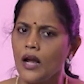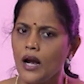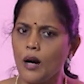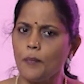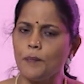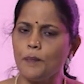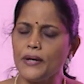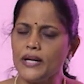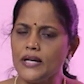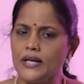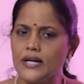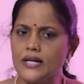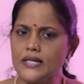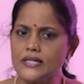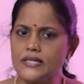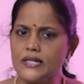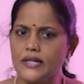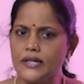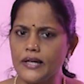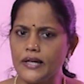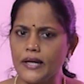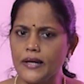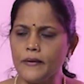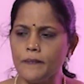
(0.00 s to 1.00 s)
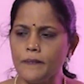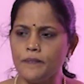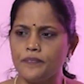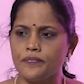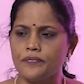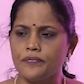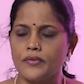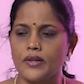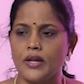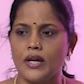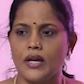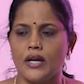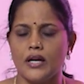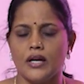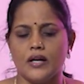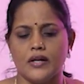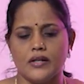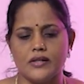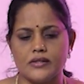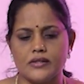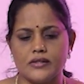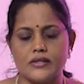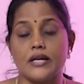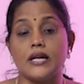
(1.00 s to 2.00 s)
அப்படின்னு நினச்சிக்கிட்டே
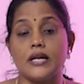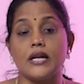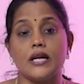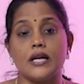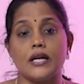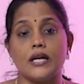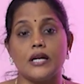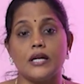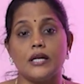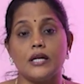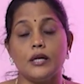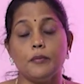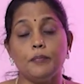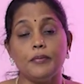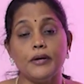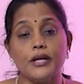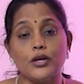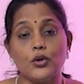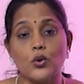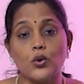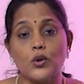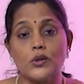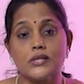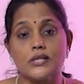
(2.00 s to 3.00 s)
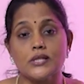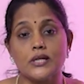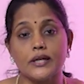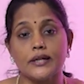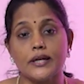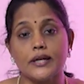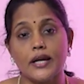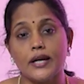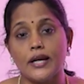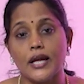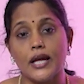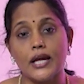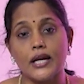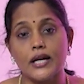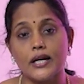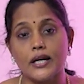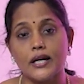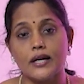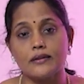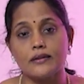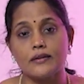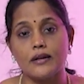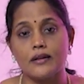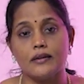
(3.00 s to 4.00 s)
சரி இப்படி யோசிச்சுக்கிட்டே நேரம்
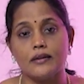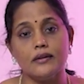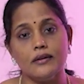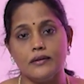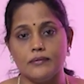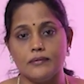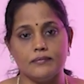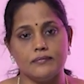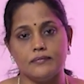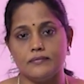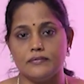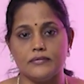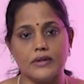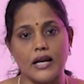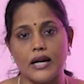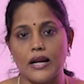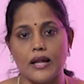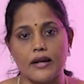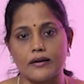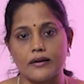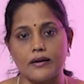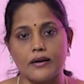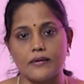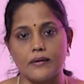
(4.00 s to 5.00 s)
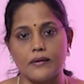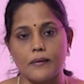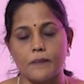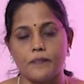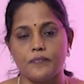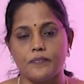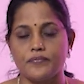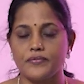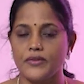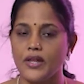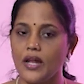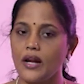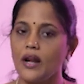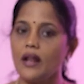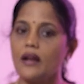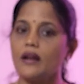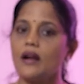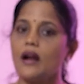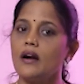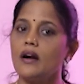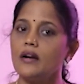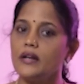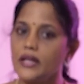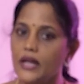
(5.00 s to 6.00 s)
கிடத்துறது நல்லா இருக்காது ஏன்னா
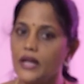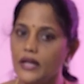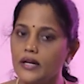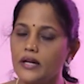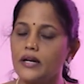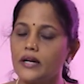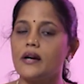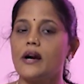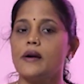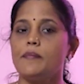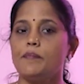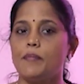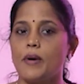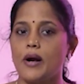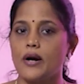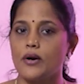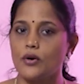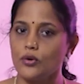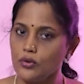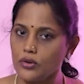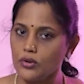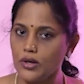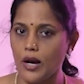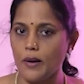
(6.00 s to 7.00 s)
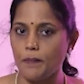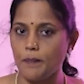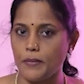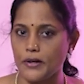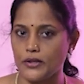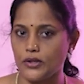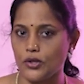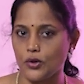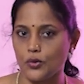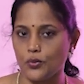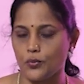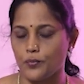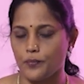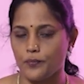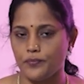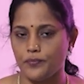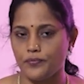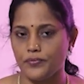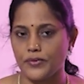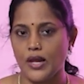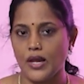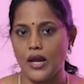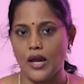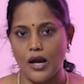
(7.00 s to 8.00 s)
ராணி எங்கே இருக்கான்னு பார்க்கணும் காப்பாற்றணும்
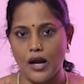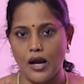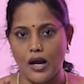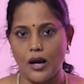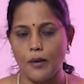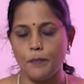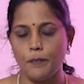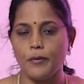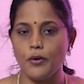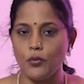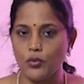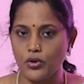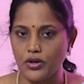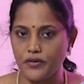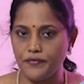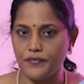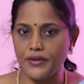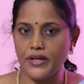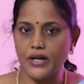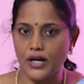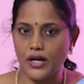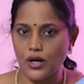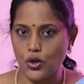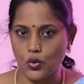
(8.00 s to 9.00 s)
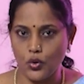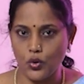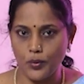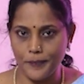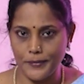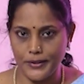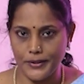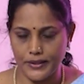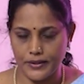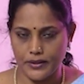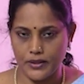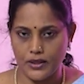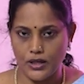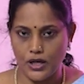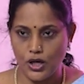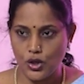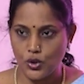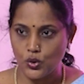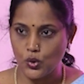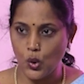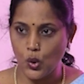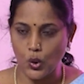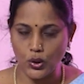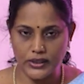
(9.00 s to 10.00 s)
அப்போ ஒரு வீரனை கூப்பிட்டு
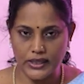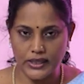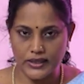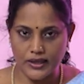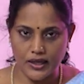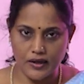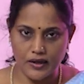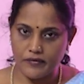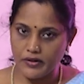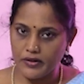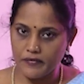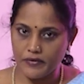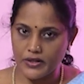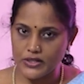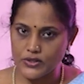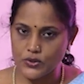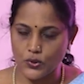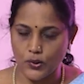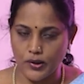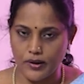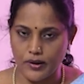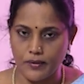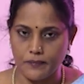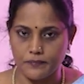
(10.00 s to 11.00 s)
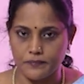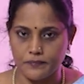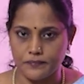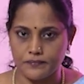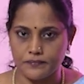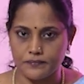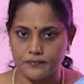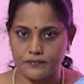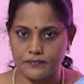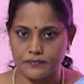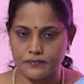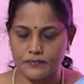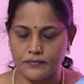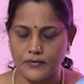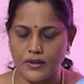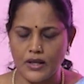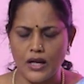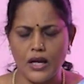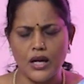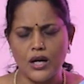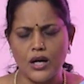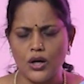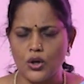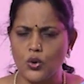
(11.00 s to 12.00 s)
கோட்டை தலைவனை வர சொல்கிறான்
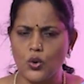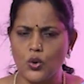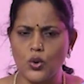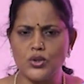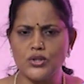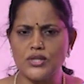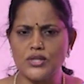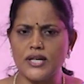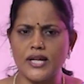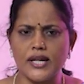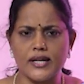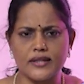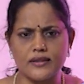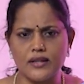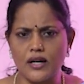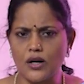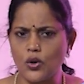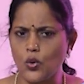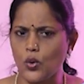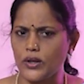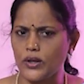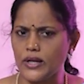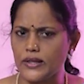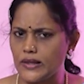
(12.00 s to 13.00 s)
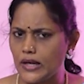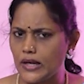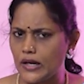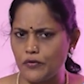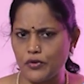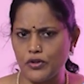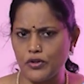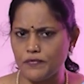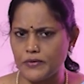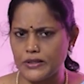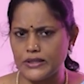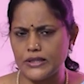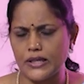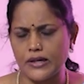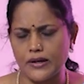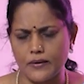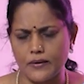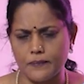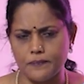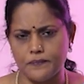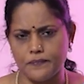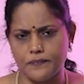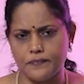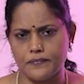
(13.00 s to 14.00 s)
கொஞ்ச நேரத்தில் கோட்டை தலைவனும்
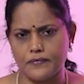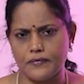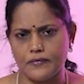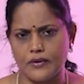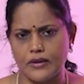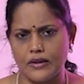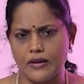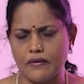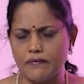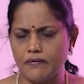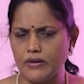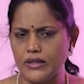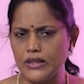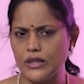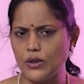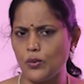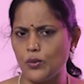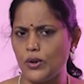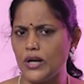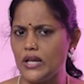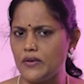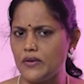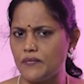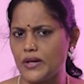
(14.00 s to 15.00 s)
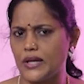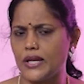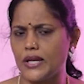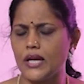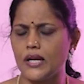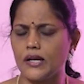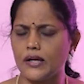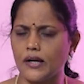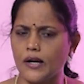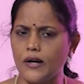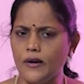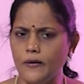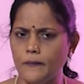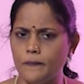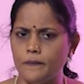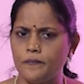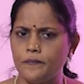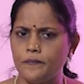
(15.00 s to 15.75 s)
வந்துடுறான் வந்த உடனே இவன் கேட்குறான்